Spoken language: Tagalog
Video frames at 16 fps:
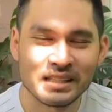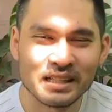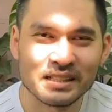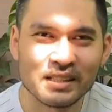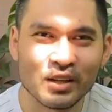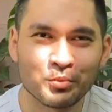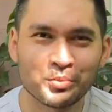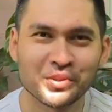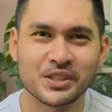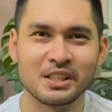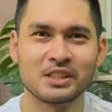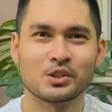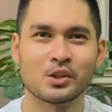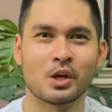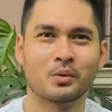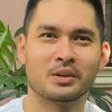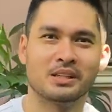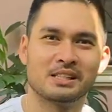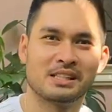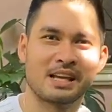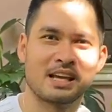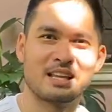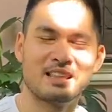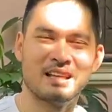let's now proceed to our
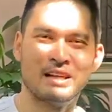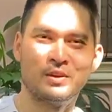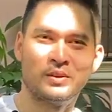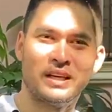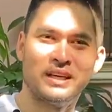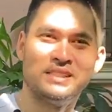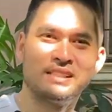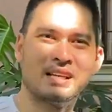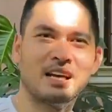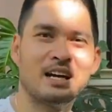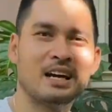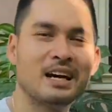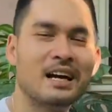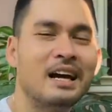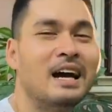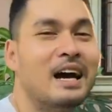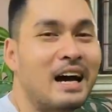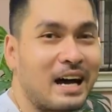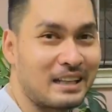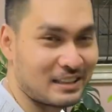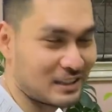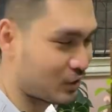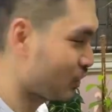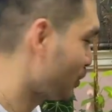10th alocasia. At ito